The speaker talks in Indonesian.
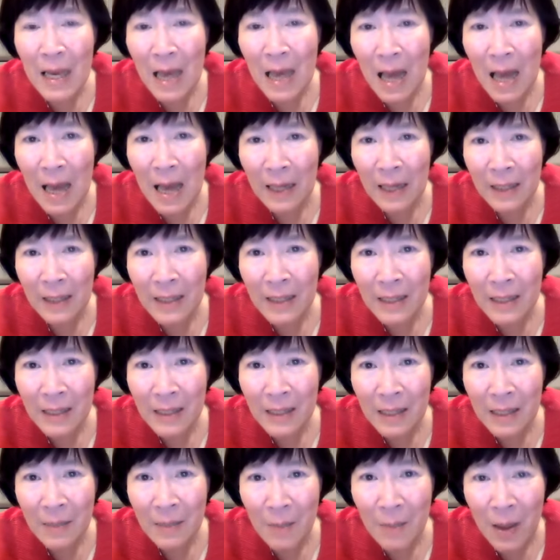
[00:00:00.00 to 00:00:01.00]
hak
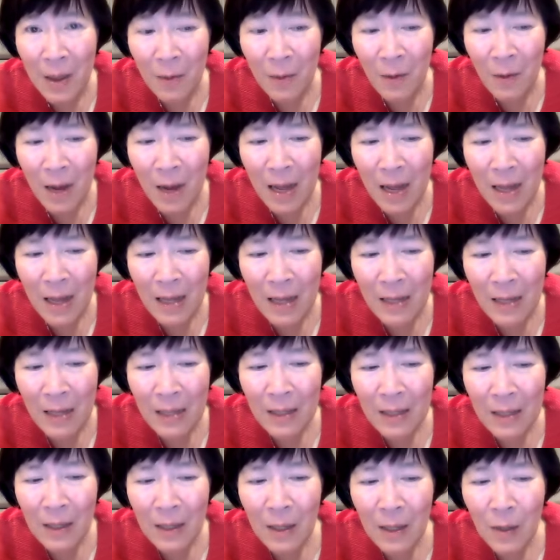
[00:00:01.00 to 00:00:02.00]
istimewa
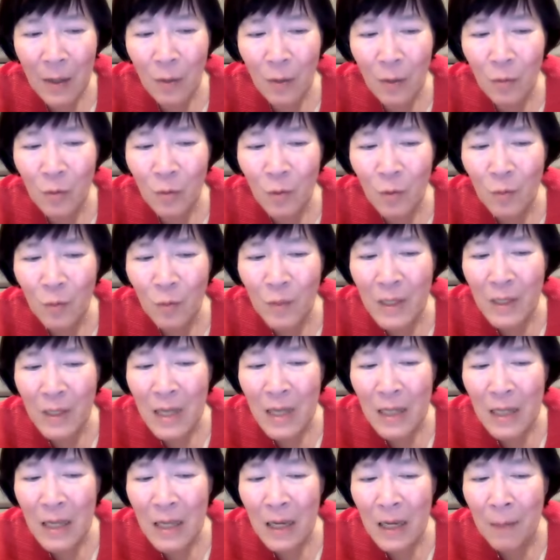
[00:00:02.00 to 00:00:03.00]
untuk
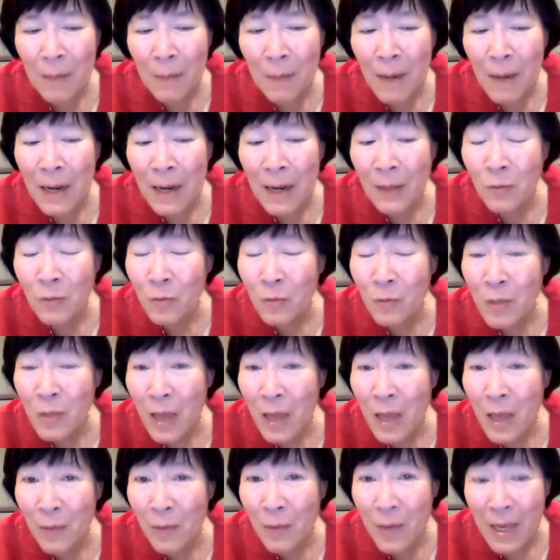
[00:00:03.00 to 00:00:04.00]
menjadi kepala
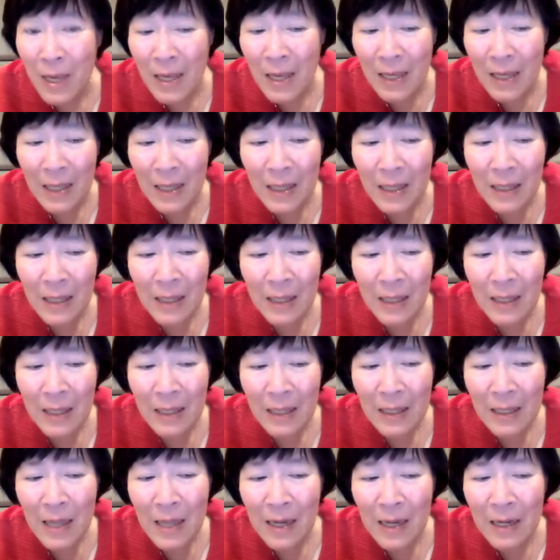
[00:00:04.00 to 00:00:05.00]
duniawi
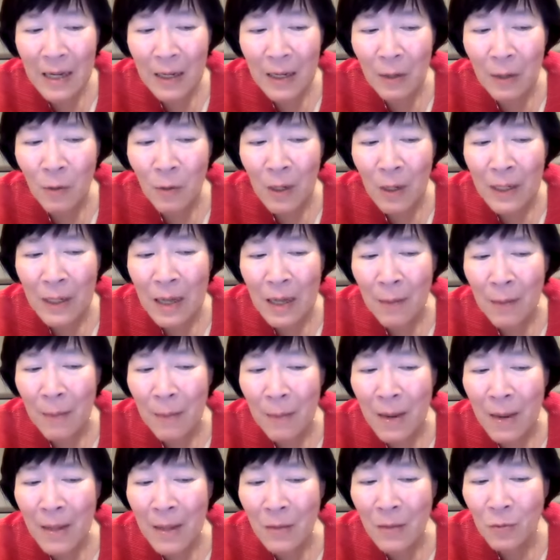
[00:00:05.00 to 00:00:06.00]
dari keluarga
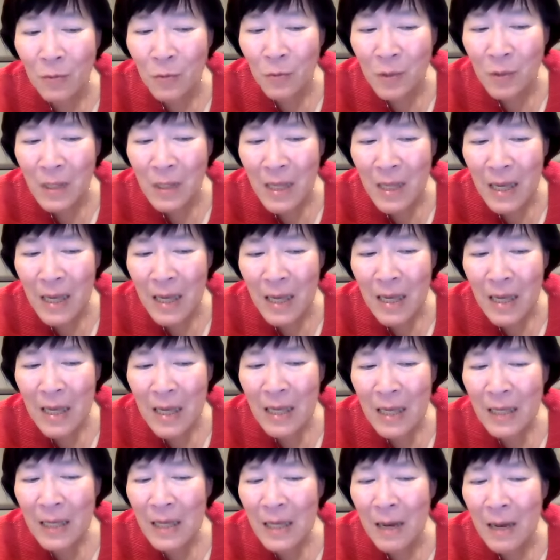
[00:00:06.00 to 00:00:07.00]
paling suci
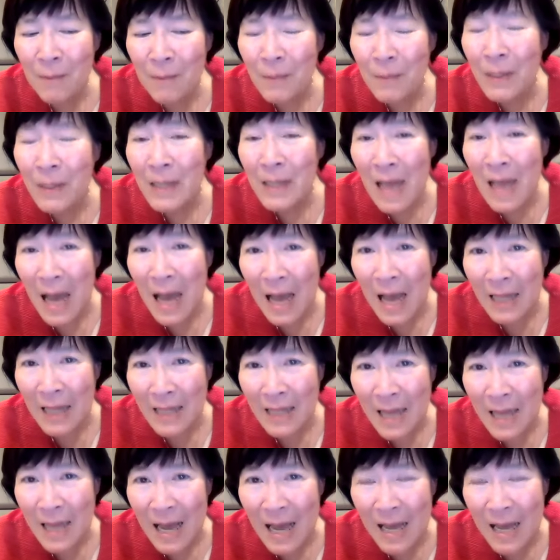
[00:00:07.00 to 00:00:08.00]
yang pernah
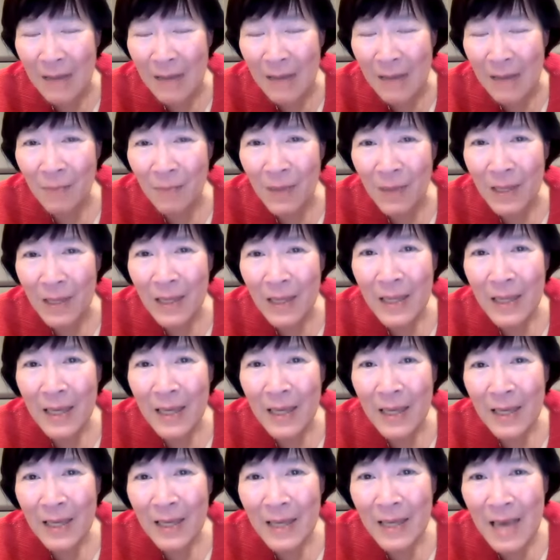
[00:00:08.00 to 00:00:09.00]
ada,
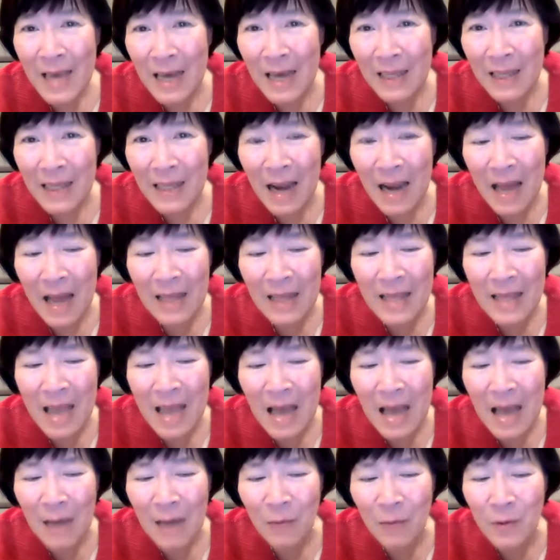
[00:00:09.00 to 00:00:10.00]
yang telah
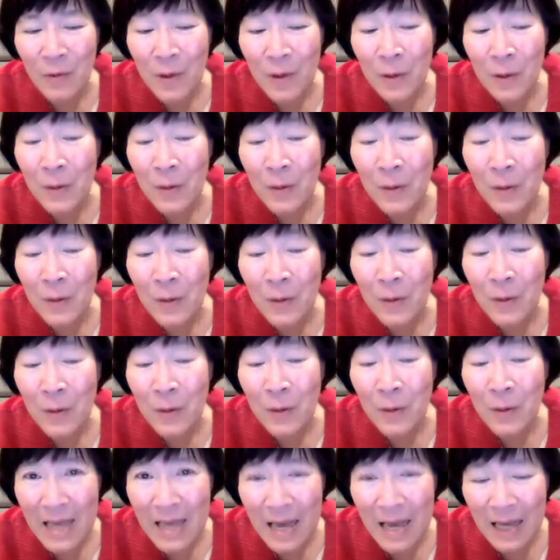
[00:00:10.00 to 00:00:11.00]
diakui oleh
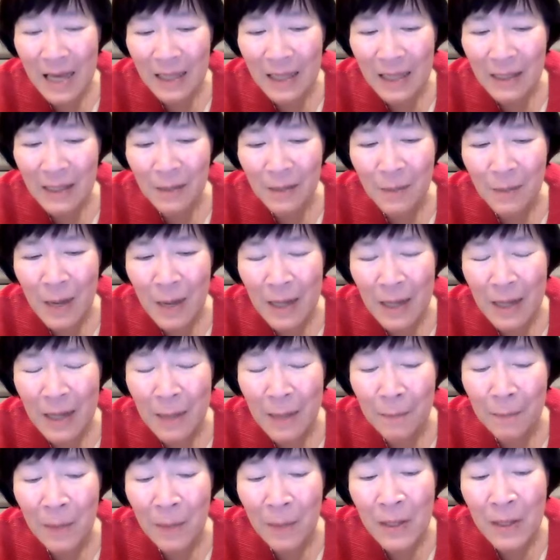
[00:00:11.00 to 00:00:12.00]
gereja
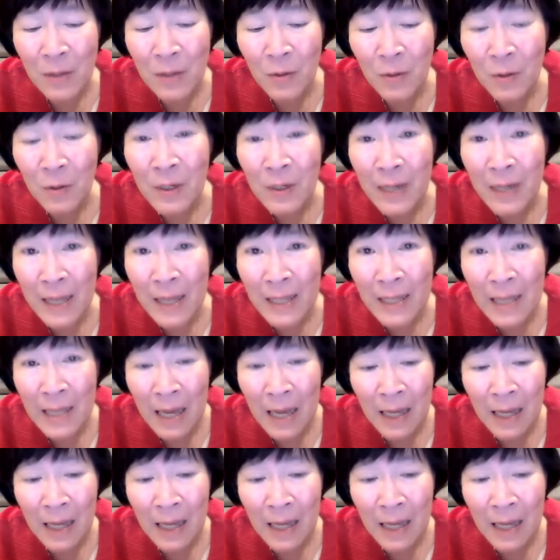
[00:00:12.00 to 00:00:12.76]
sebagai pelindung gereja.